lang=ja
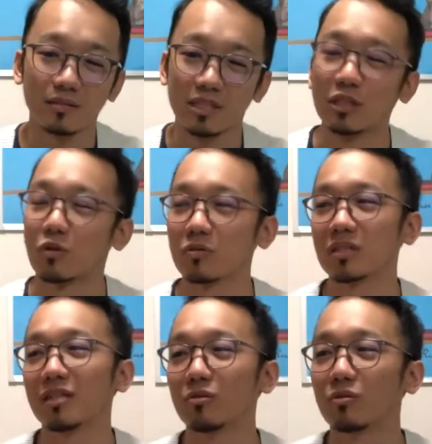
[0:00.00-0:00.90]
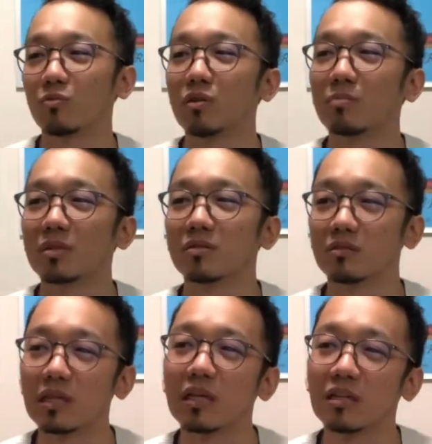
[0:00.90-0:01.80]
鎮魂されると思います
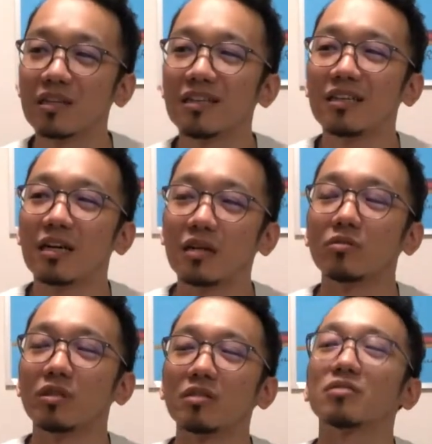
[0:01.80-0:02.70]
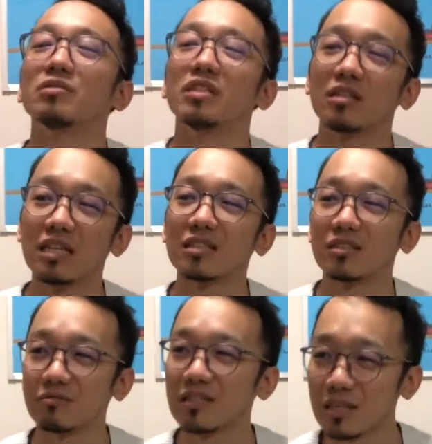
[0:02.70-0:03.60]
のであの靖国へいらし
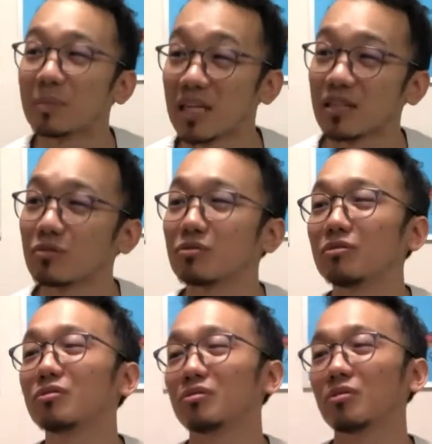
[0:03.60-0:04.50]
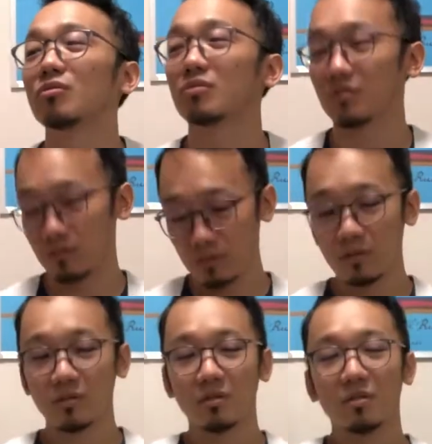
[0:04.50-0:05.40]
てください」みたいなそういう
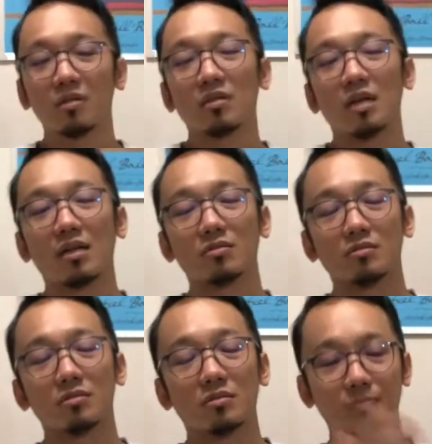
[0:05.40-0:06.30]
あの